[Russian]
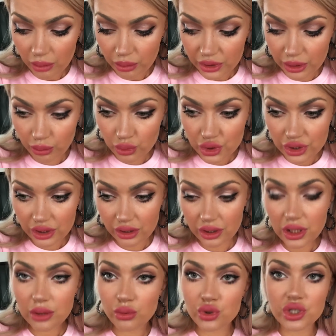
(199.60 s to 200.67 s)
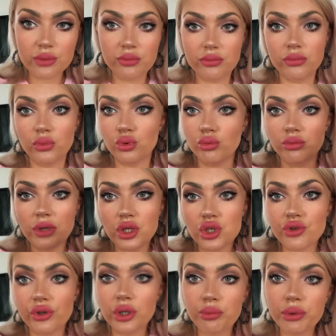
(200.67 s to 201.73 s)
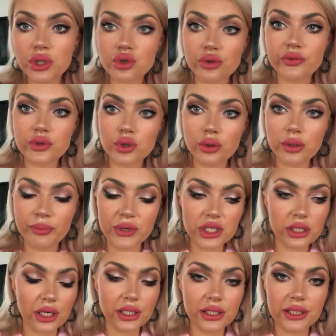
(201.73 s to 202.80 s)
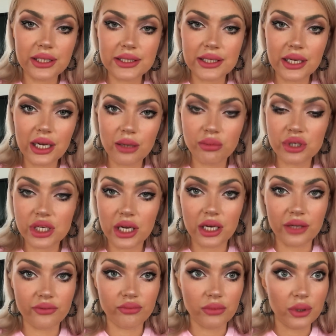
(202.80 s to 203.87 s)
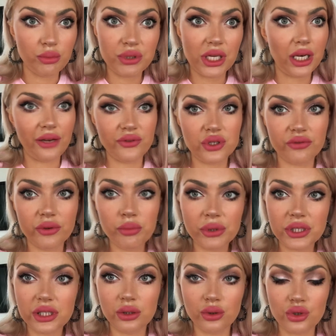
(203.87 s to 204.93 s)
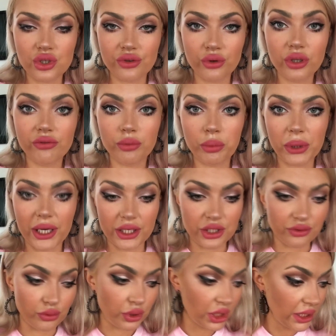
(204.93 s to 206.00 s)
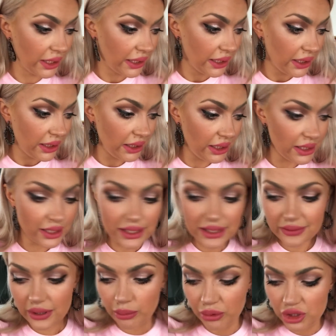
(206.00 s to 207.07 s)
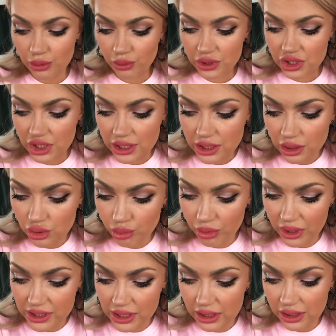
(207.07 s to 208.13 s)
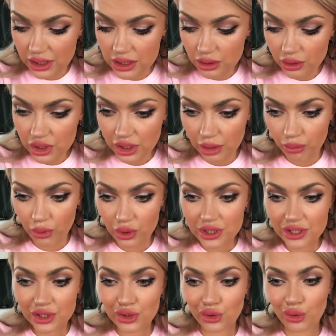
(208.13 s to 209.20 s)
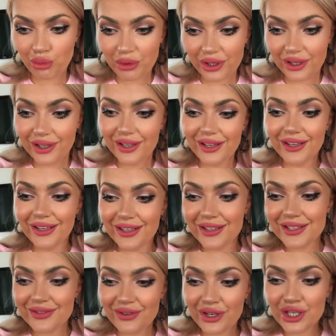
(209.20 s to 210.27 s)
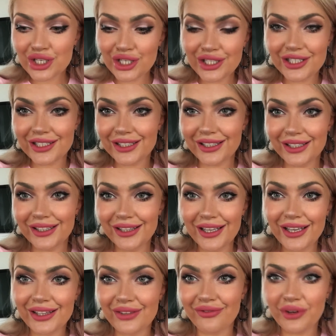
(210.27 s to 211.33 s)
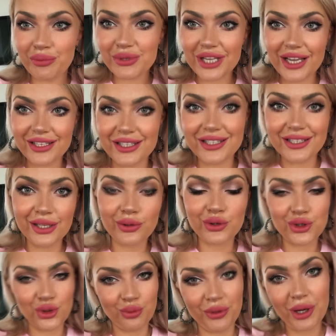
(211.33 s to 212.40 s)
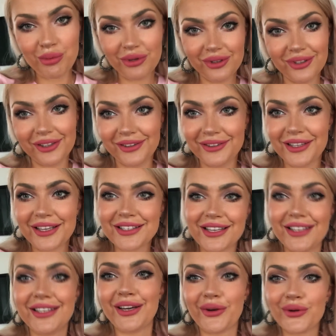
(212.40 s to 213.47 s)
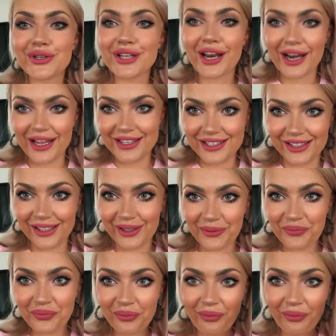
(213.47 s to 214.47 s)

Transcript: потому что они уже, ну, ничего не пишут, все, прошла где-то неделя, обещали обязательно все выплатить, но ничего не выплачивают. И единственное, почему я сейчас хочу показать носочки, просто чтобы завершить э, на этом веб-сайте сделку, чтобы у меня был, так сказать, хороший рейтинг.